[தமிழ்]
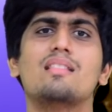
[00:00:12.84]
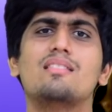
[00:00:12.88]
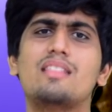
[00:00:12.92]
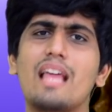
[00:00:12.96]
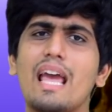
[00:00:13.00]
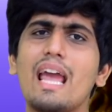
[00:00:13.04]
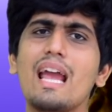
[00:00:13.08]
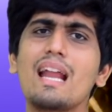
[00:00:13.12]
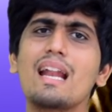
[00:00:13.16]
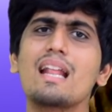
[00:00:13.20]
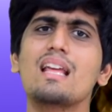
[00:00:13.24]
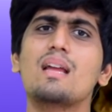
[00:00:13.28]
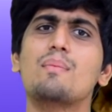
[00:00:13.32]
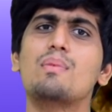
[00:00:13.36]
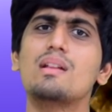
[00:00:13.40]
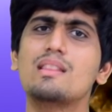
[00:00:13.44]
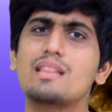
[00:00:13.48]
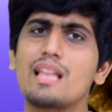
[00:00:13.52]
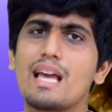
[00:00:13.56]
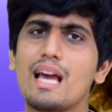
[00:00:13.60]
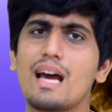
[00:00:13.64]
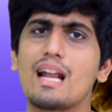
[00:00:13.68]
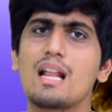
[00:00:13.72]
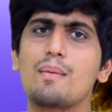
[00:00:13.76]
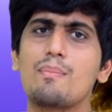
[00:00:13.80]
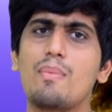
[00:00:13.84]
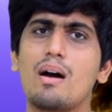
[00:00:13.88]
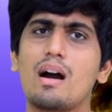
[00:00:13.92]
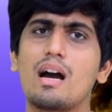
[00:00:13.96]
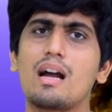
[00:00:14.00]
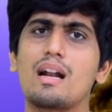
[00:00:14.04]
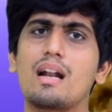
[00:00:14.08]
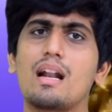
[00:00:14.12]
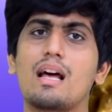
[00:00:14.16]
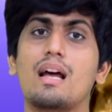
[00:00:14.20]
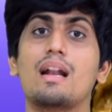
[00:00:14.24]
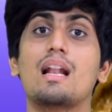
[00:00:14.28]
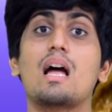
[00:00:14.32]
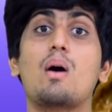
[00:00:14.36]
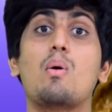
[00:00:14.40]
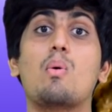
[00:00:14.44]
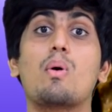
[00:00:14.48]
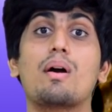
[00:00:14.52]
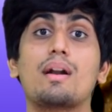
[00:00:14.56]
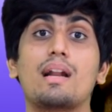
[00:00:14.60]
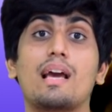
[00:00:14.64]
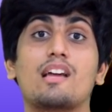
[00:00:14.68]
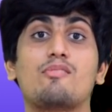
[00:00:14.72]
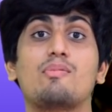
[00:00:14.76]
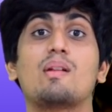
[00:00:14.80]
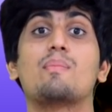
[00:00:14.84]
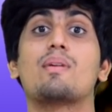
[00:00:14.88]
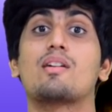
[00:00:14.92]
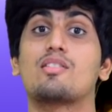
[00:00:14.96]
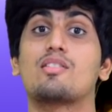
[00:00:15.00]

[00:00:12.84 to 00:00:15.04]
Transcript: தேனை எப்படி தயாரிப்பாங்கன்னு நான் உங்ககிட்ட எக்ஸ்பிளைன்